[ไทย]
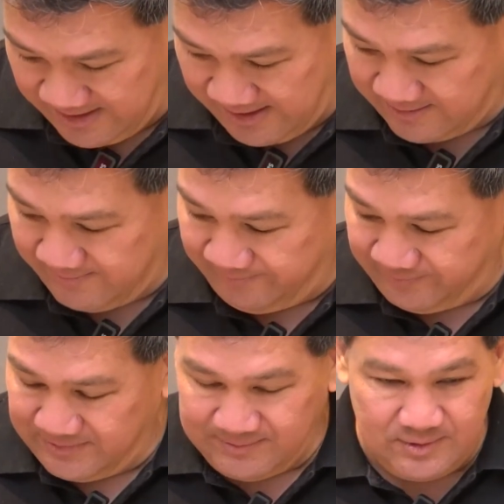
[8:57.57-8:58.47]
จาก
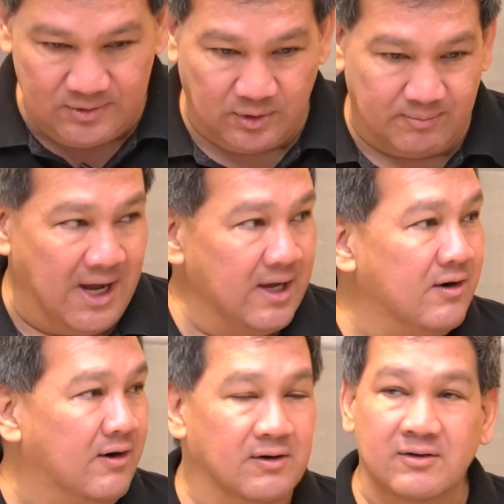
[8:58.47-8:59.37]
กฎหมาย
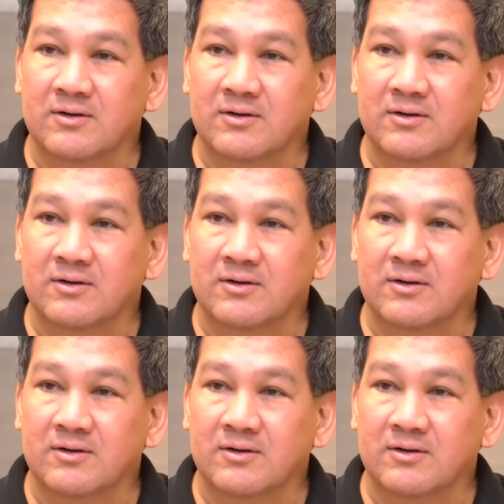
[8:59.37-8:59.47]
ของ